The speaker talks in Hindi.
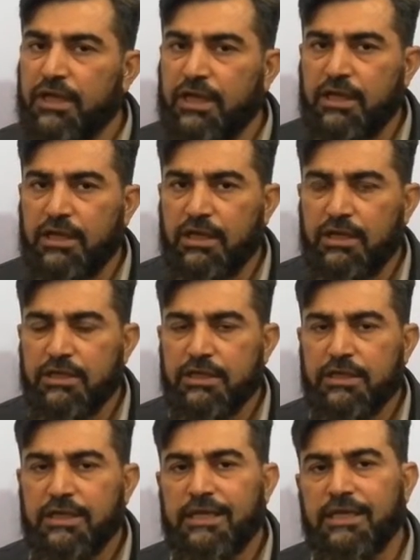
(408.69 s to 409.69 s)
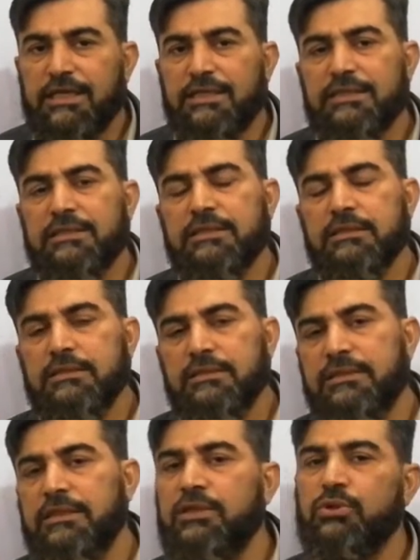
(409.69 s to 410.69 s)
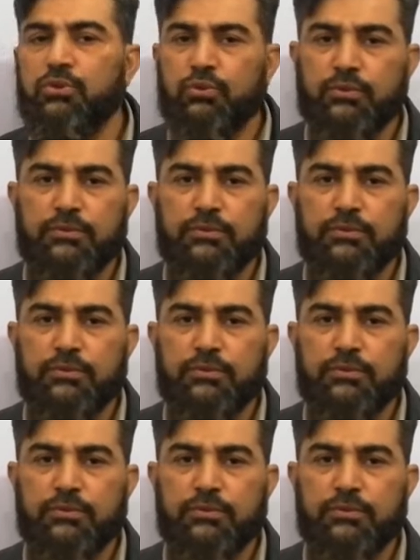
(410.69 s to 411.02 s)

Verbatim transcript: ए इज़ ज़ीरो